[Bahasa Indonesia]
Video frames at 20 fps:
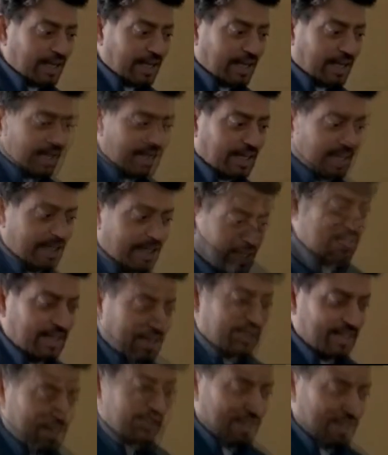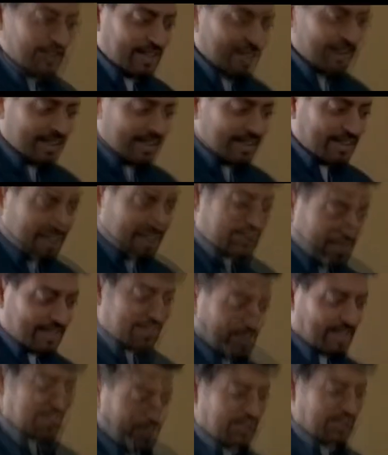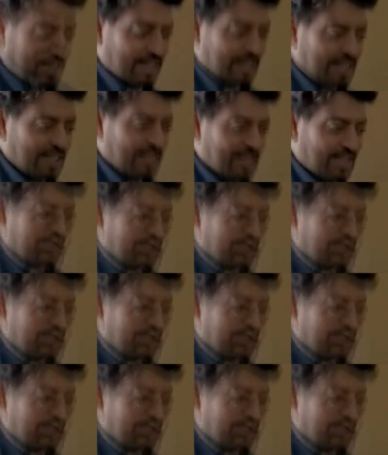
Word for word: Taru memperlihatkan isi kamarnya.